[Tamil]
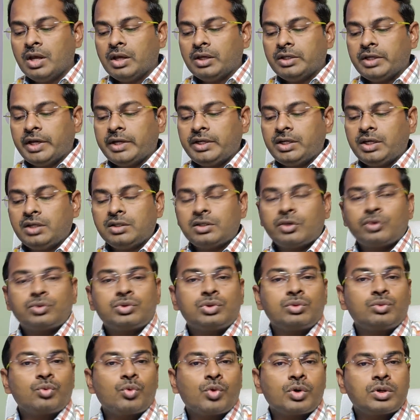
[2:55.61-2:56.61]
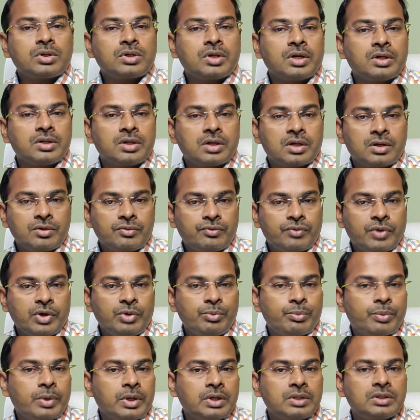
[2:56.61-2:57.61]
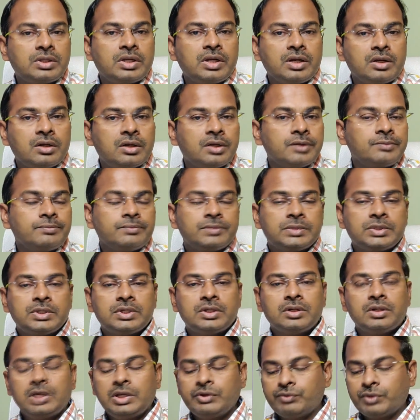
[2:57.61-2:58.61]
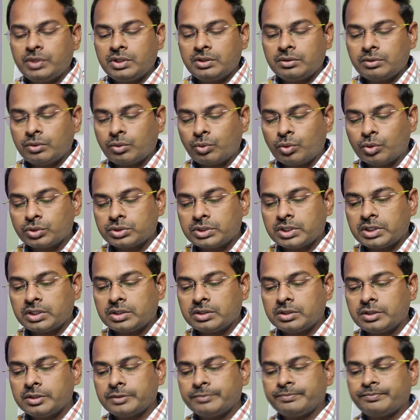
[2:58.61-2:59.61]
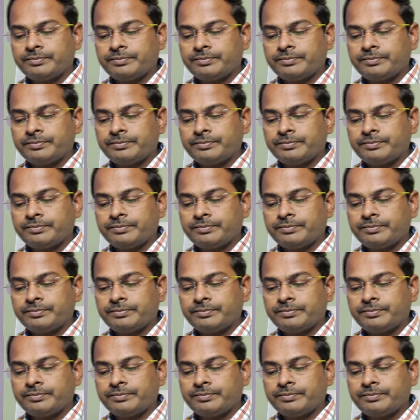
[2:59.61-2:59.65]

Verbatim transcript: எயிட்டீன் தௌசண்ட் ஒன் ஹண்ட்ரட் அண்ட் ஃபைவ் பாயிண்ட் த்ரீயில் நிஃப்டி க்ளோஸ் ஆகிருது